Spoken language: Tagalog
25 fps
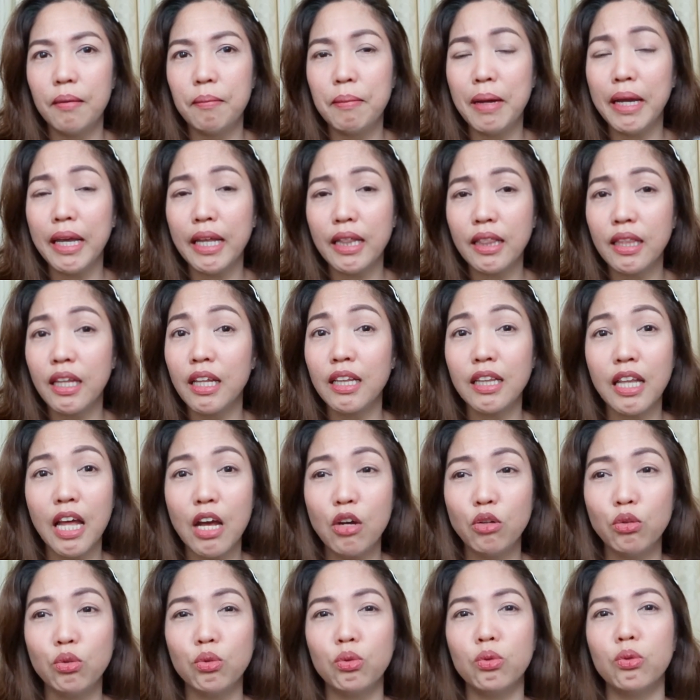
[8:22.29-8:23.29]
bait ng
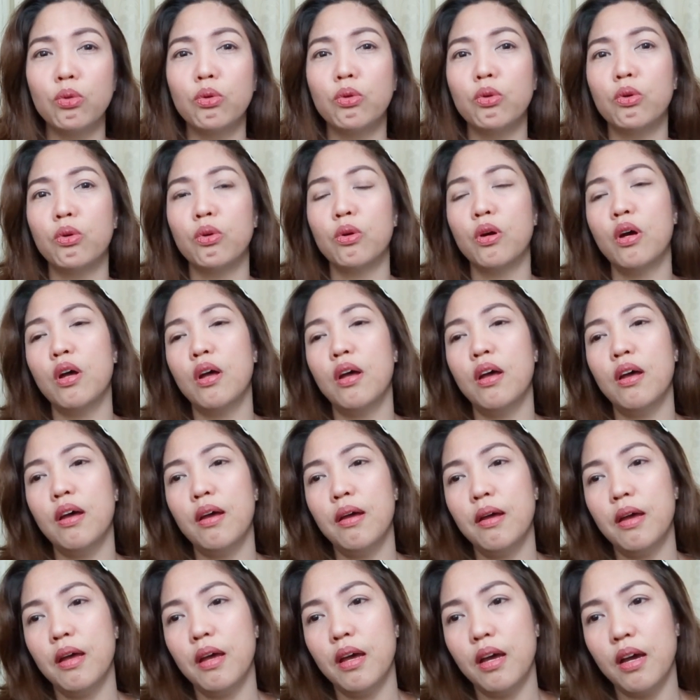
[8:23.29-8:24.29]
taong to.
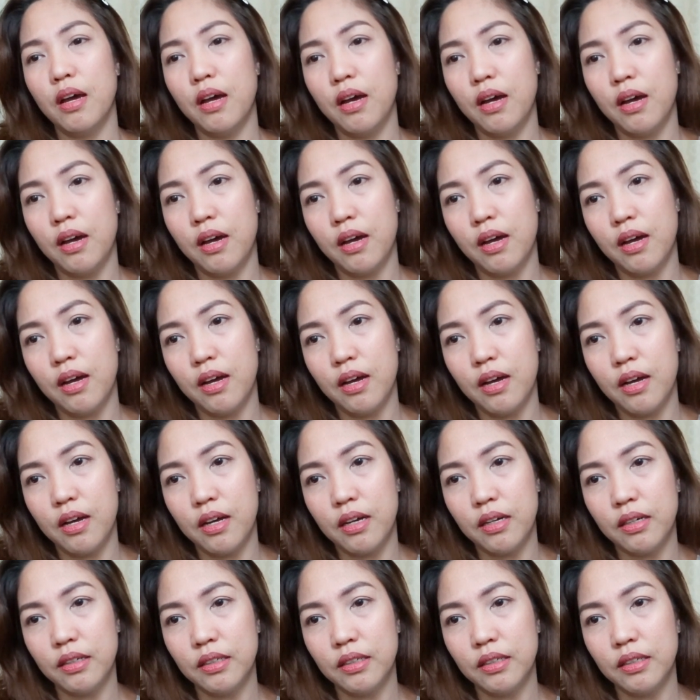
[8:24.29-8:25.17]
Uh,